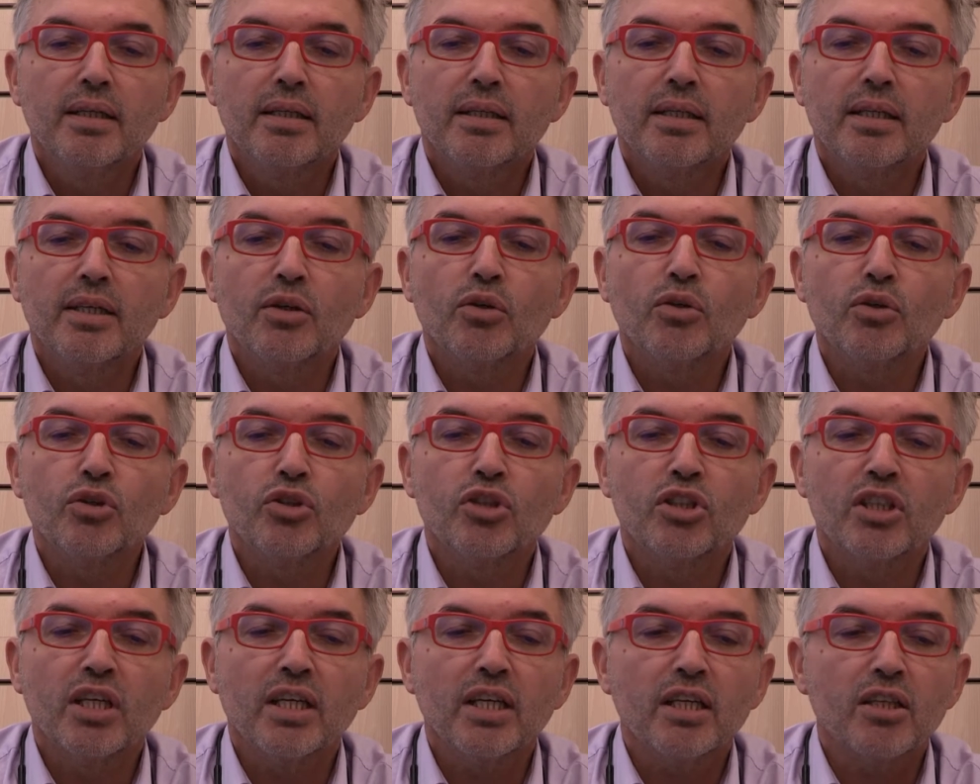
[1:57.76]
qui
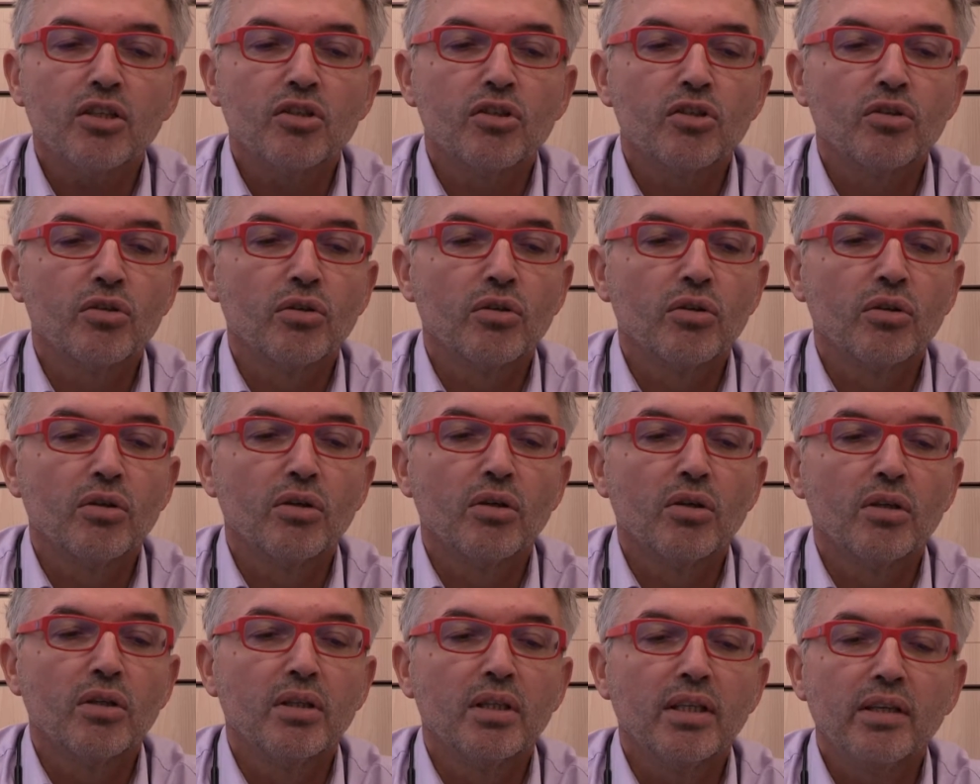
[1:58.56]
recherche
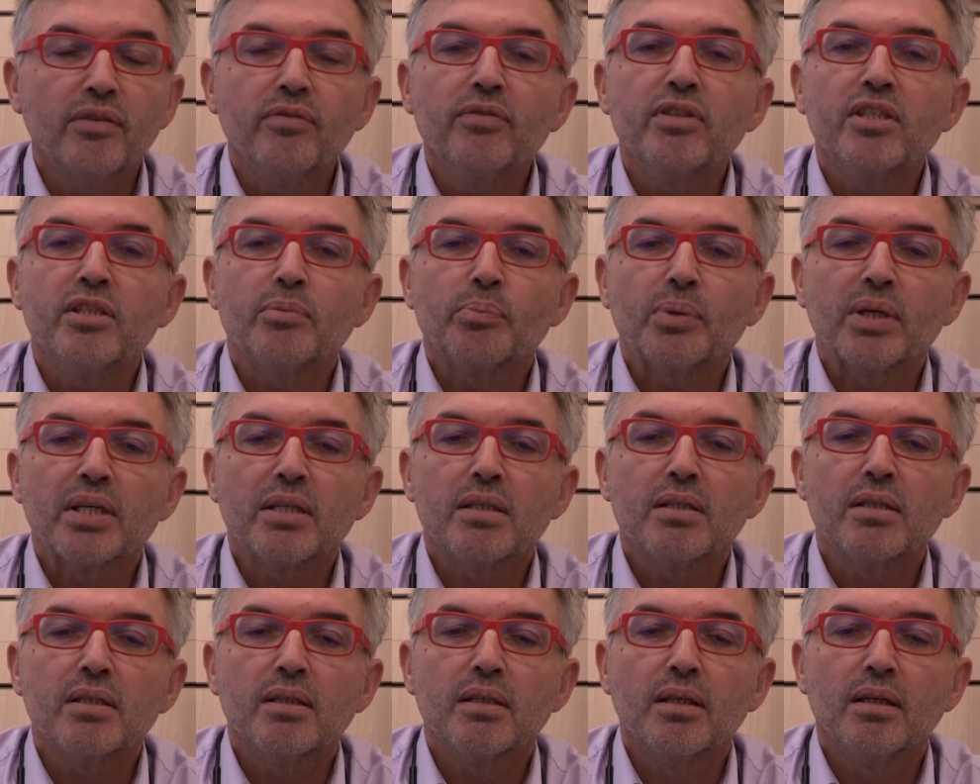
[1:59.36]
des
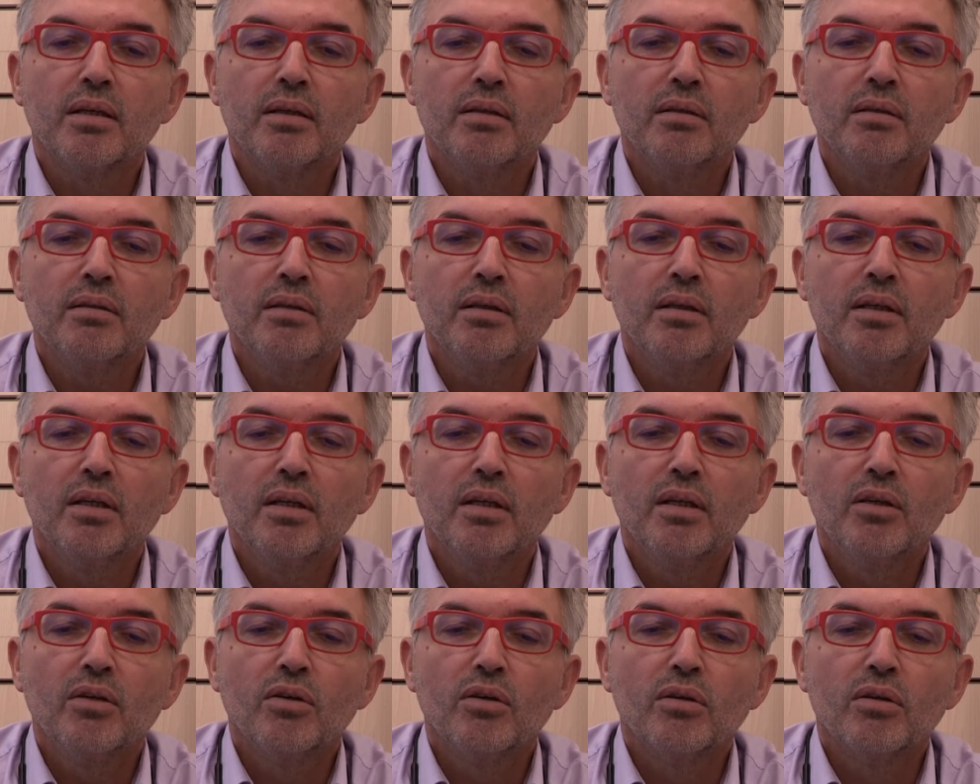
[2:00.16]
vice-présidents
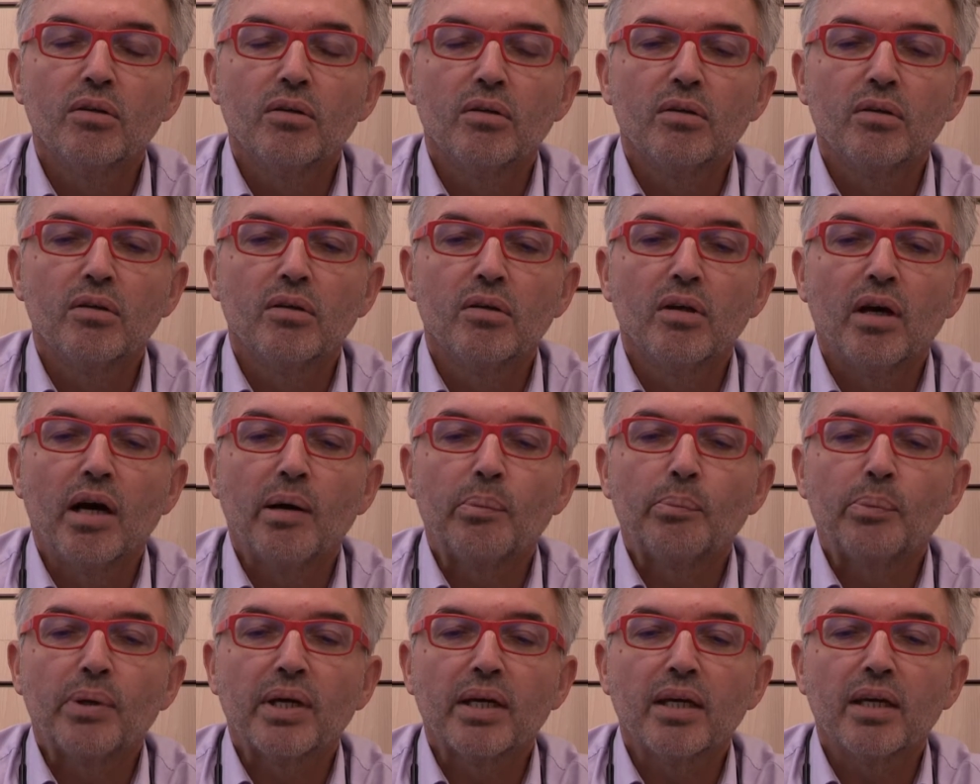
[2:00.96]
euh,
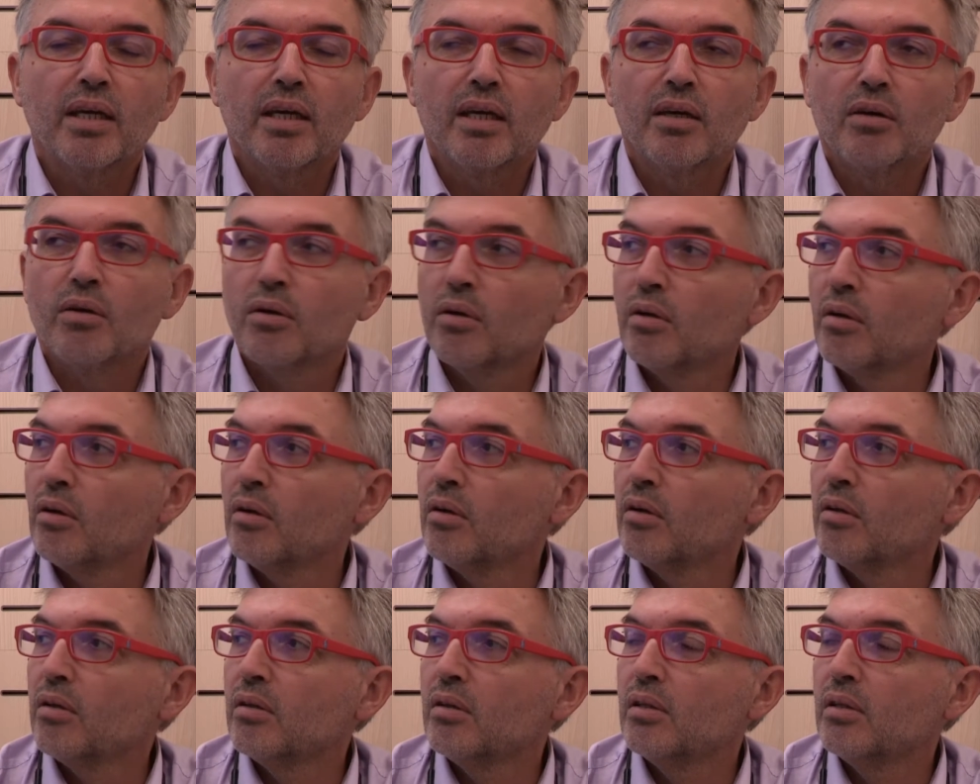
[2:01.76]
après euh,